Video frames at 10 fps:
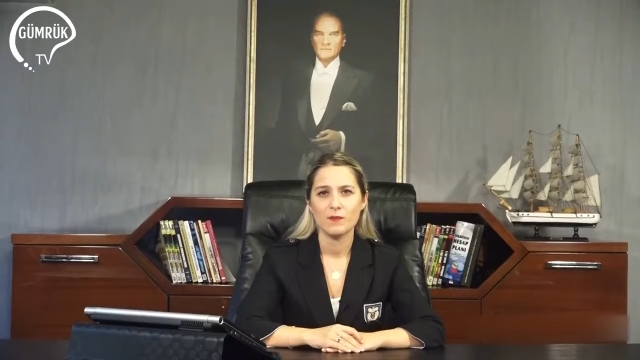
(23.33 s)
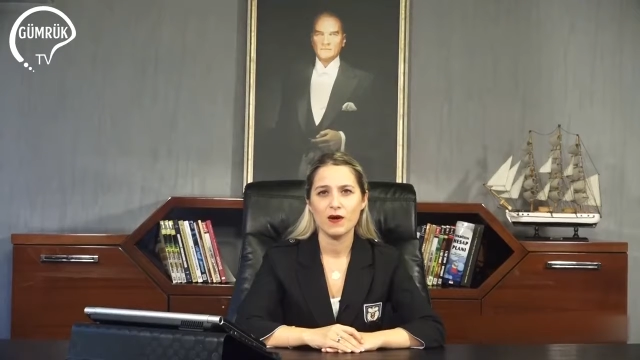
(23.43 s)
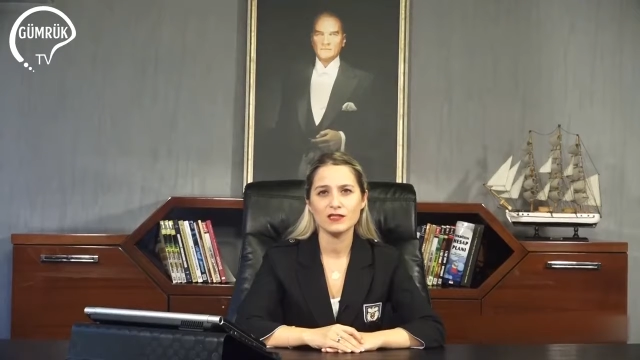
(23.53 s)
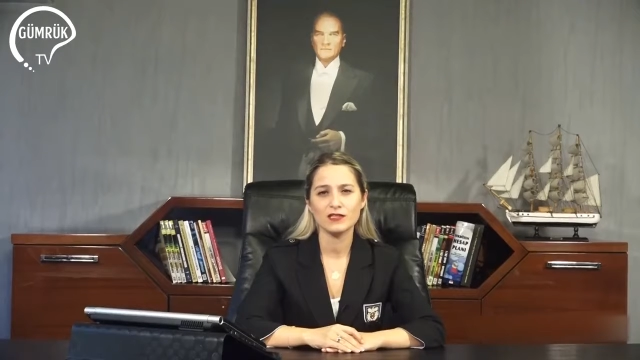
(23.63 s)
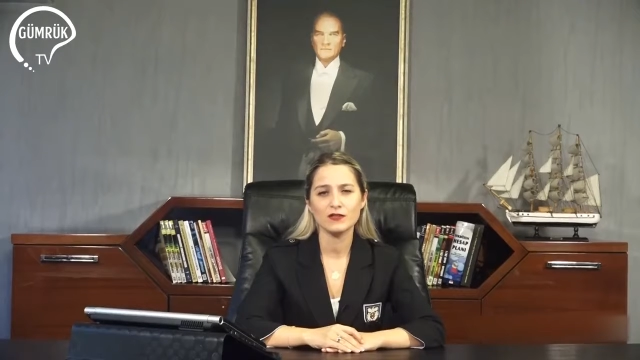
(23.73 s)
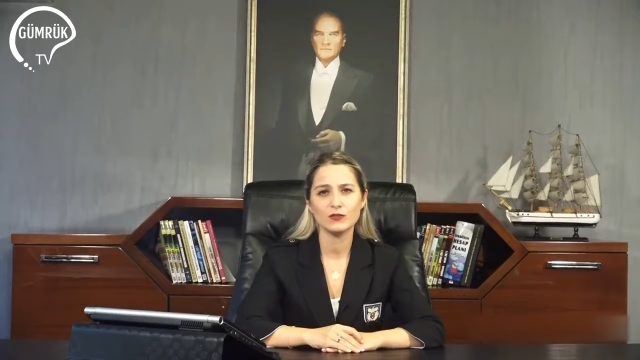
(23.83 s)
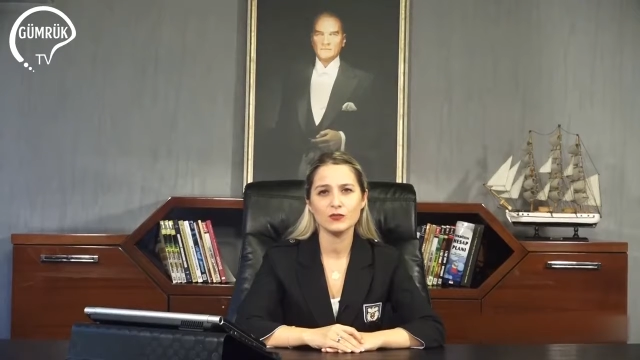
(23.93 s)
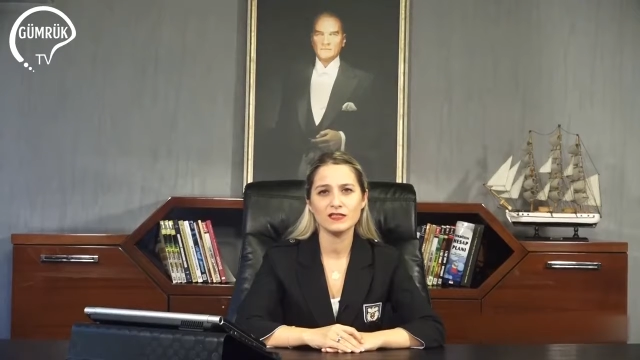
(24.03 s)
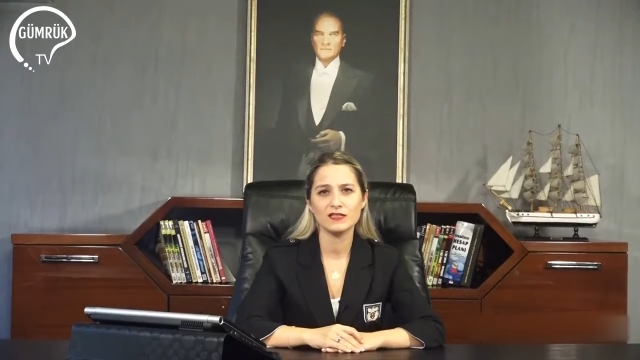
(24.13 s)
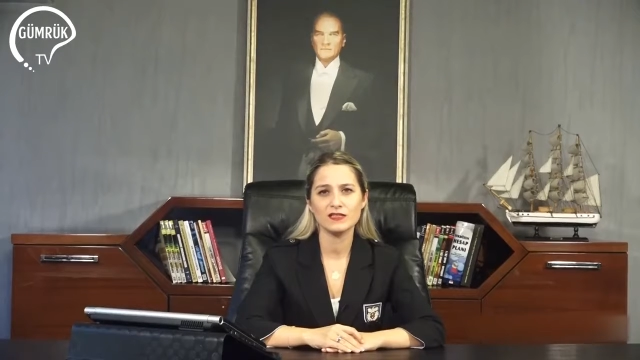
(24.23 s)
Bahsi
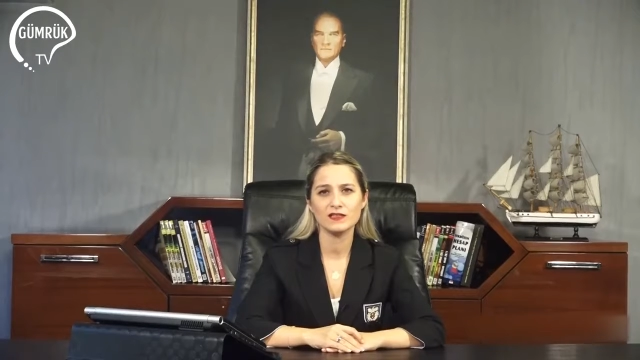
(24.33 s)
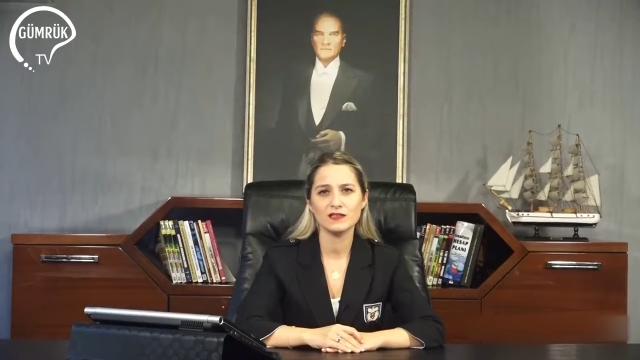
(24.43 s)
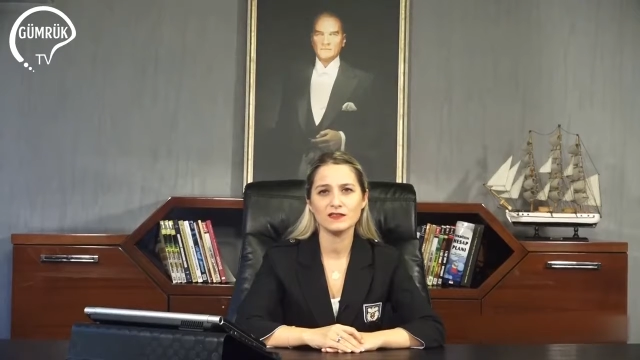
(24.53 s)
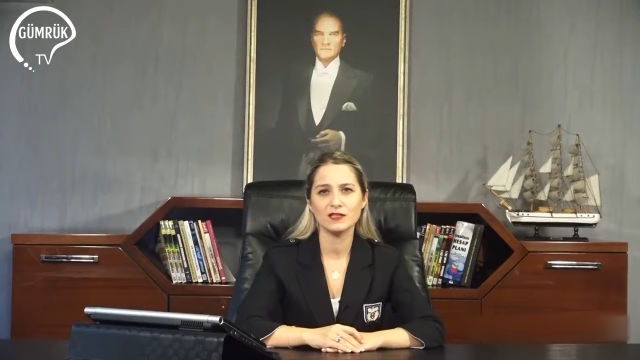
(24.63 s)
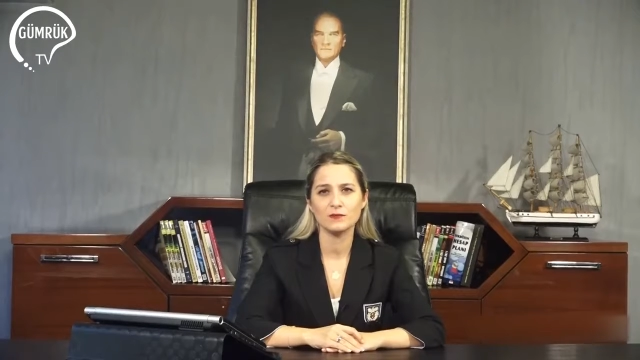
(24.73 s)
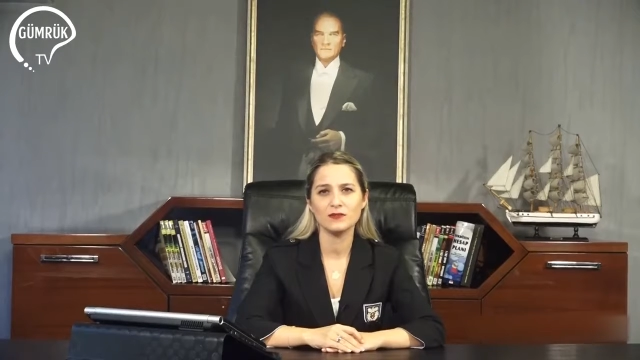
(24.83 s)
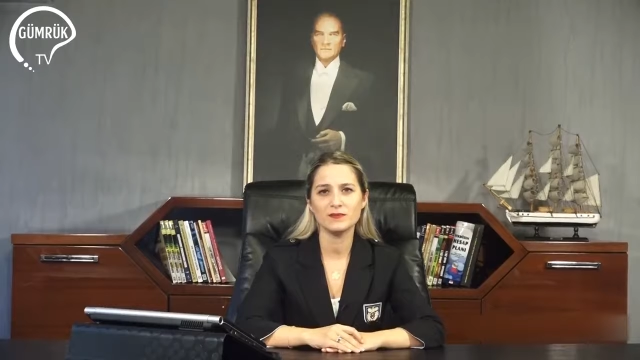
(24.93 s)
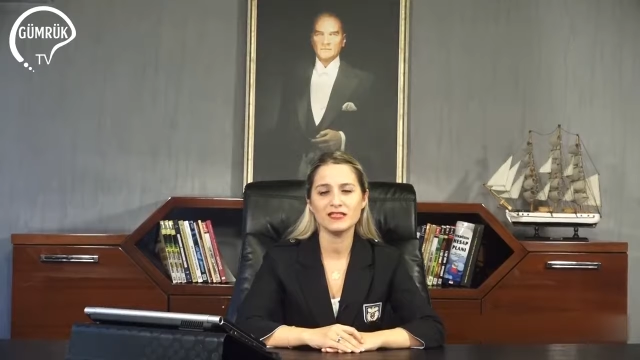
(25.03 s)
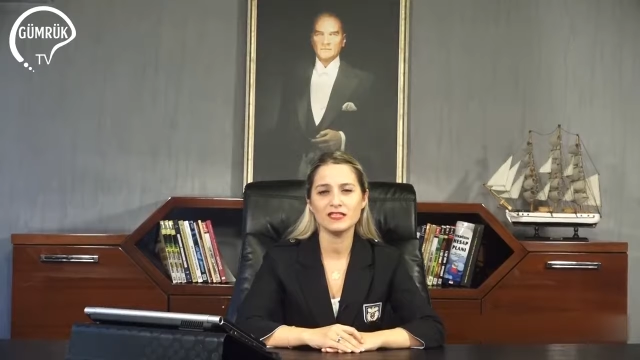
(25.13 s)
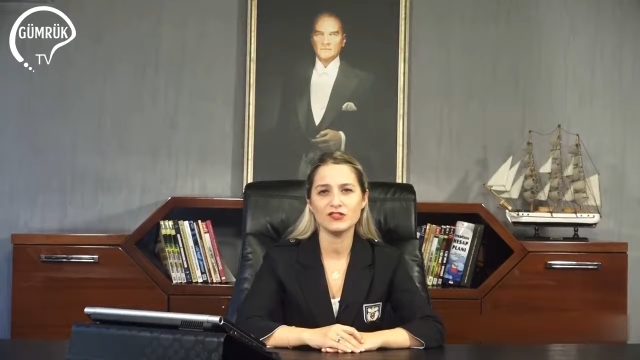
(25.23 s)
konu izninin
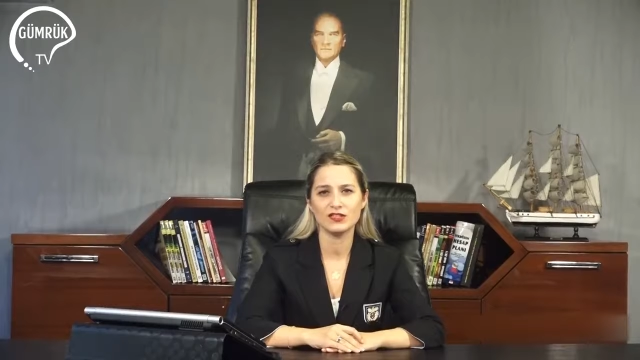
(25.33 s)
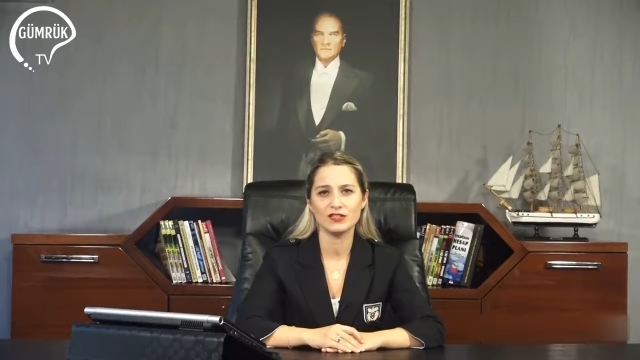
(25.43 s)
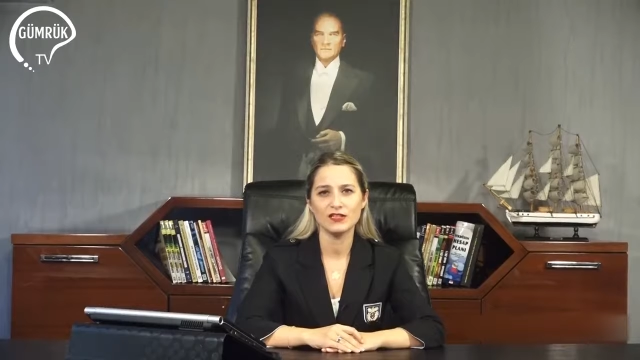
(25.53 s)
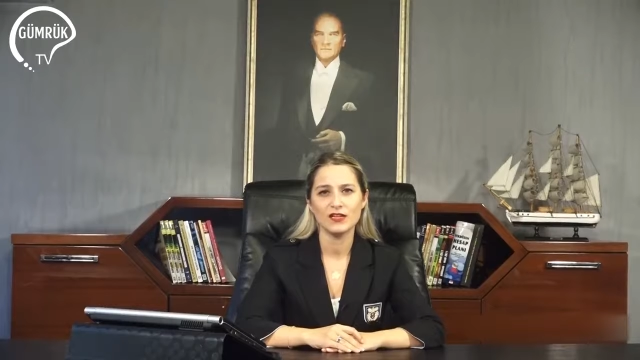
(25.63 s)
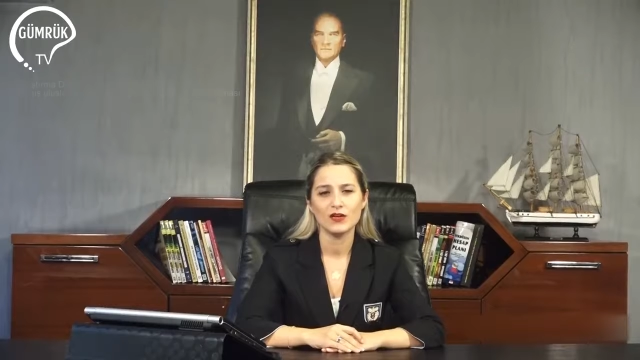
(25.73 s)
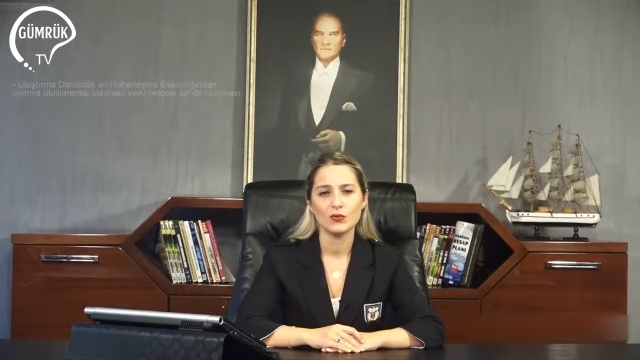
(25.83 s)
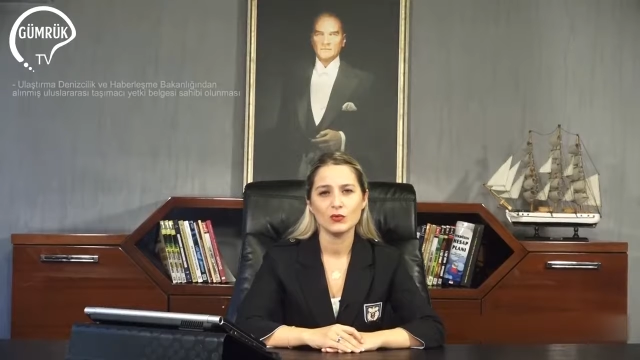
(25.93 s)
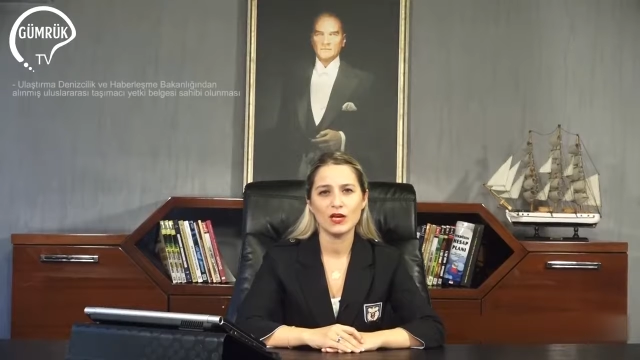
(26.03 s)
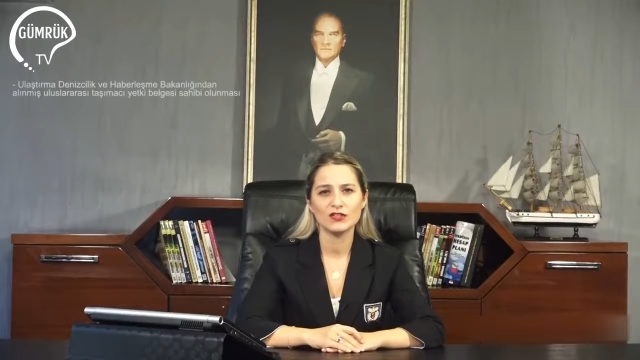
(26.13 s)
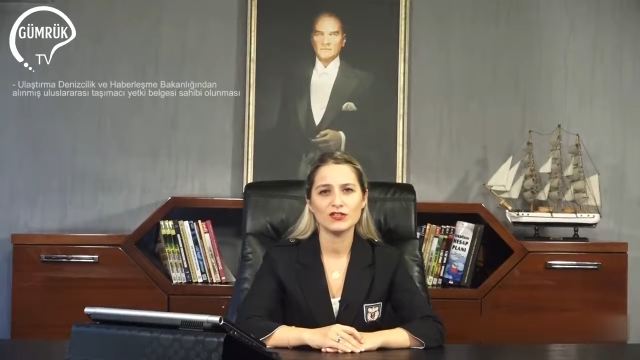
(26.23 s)
alınabilmesi için
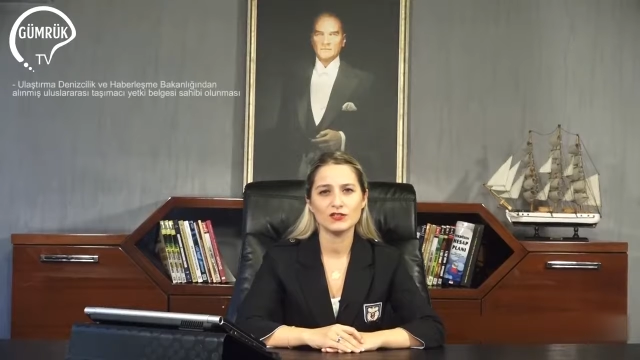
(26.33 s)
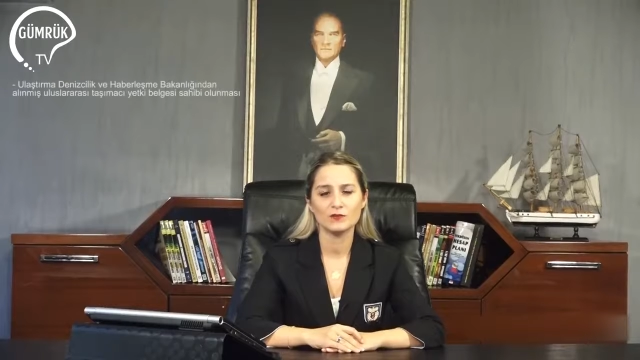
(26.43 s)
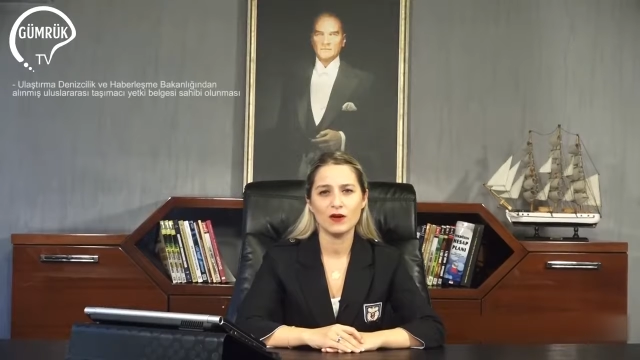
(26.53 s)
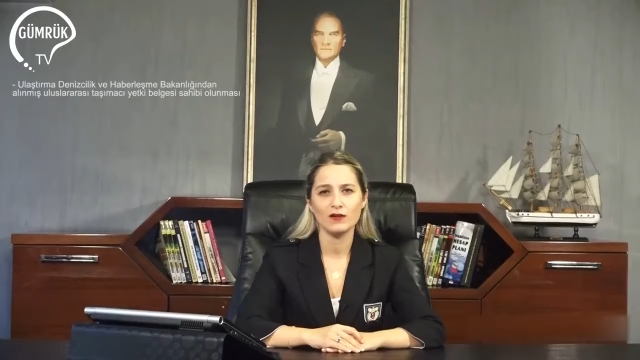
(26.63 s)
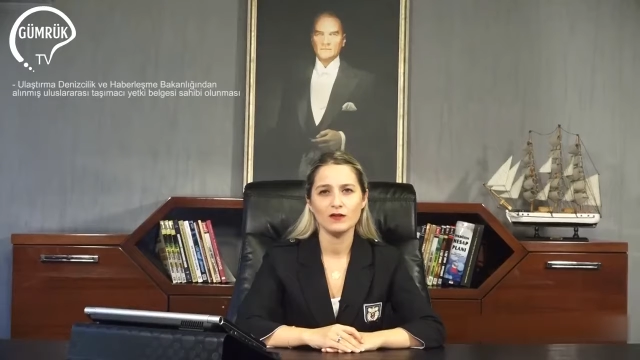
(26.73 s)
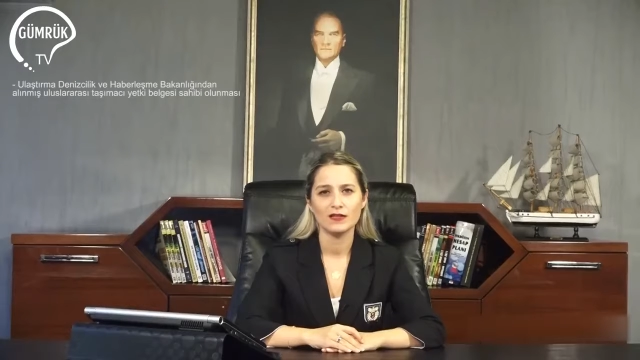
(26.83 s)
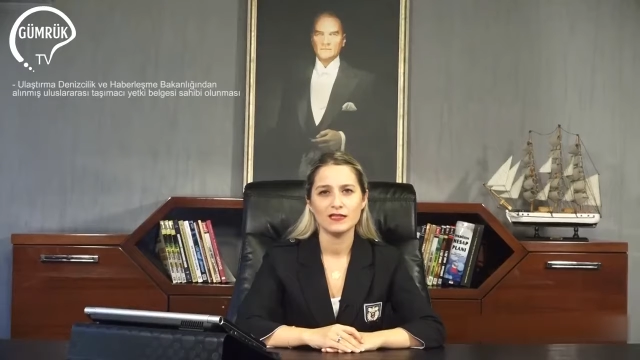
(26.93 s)
Ulaştırma,